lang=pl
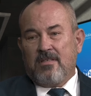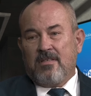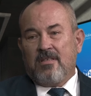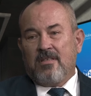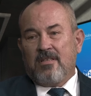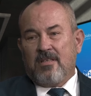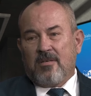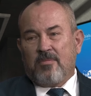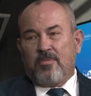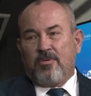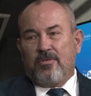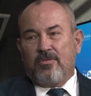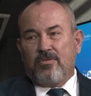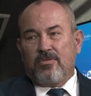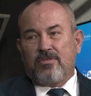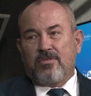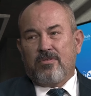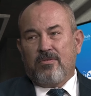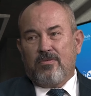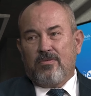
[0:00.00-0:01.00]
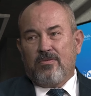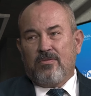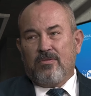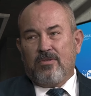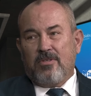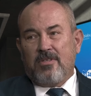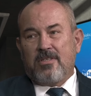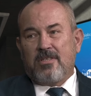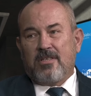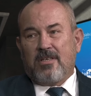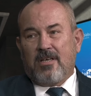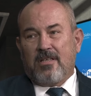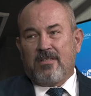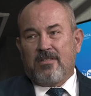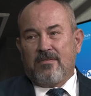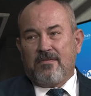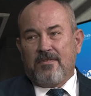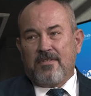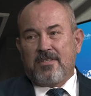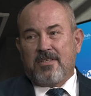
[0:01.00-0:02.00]
tak po ludzku, ulicy
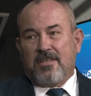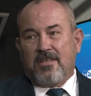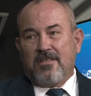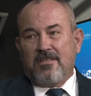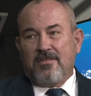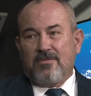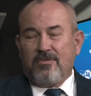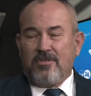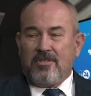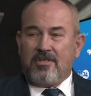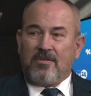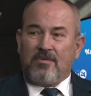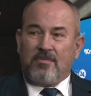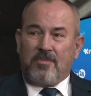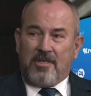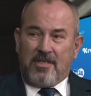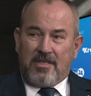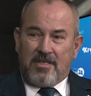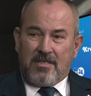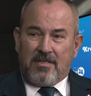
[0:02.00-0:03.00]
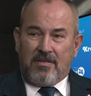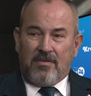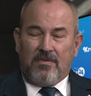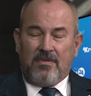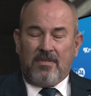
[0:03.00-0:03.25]
Katowickiej z ulicą Bielską.